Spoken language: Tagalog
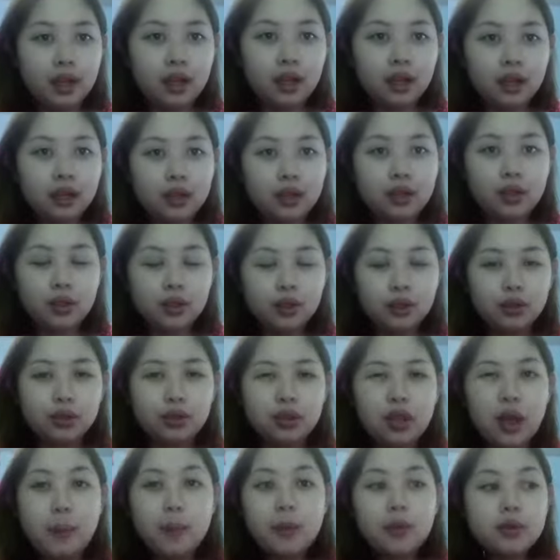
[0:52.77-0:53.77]
Ah, uh, yun.
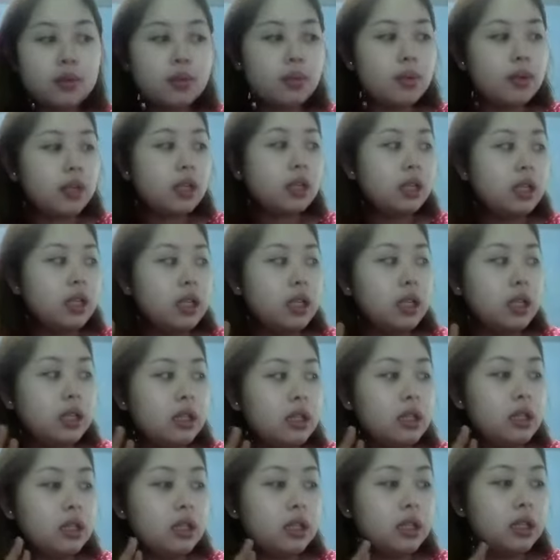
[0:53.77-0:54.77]
Tapos,
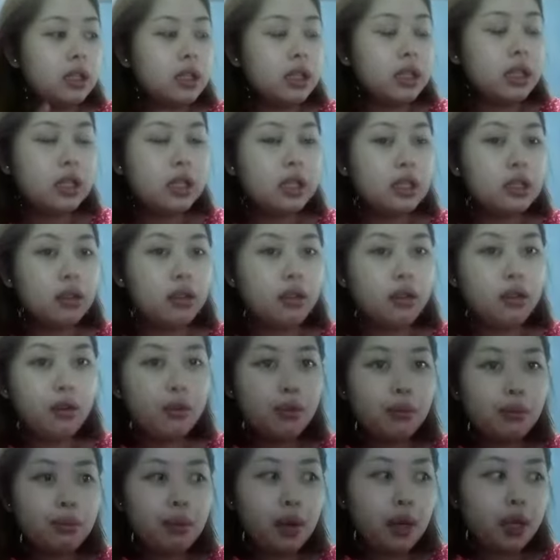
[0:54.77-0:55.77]
maglilinis, lilinis ako
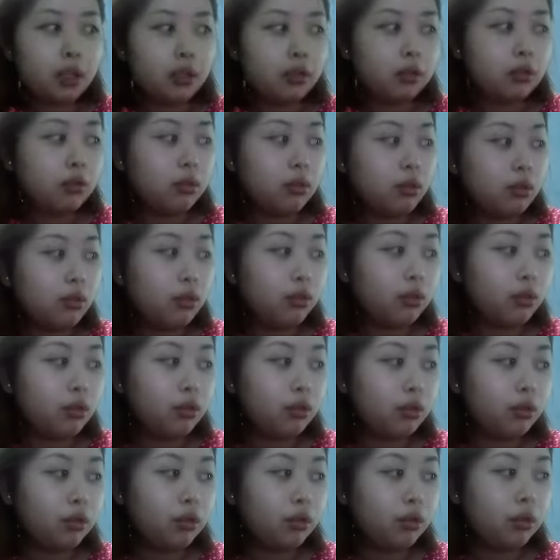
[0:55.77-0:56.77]
yung part
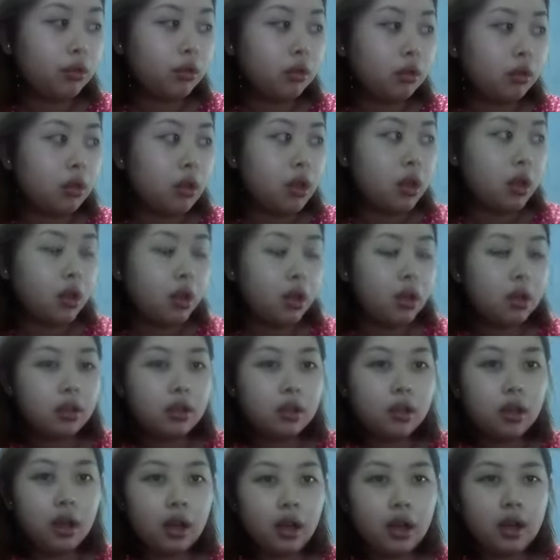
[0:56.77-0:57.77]
nung
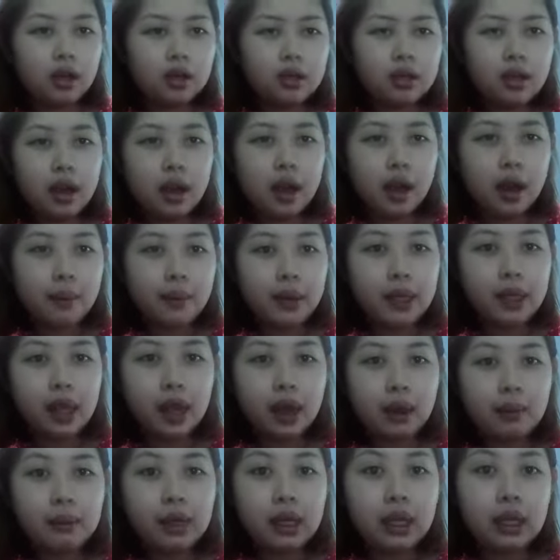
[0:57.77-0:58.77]
uh, sa kama
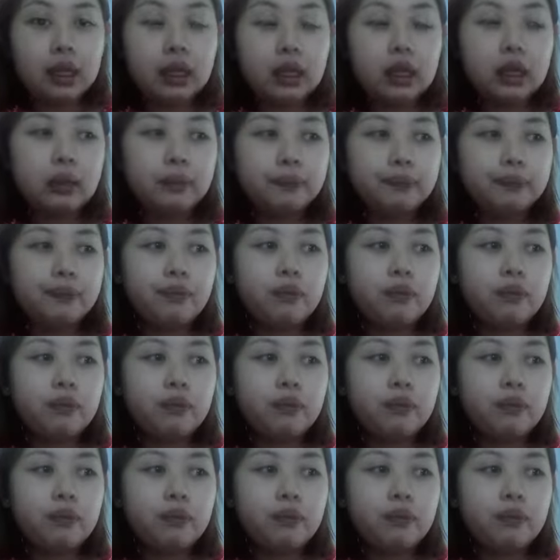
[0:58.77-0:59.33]
namin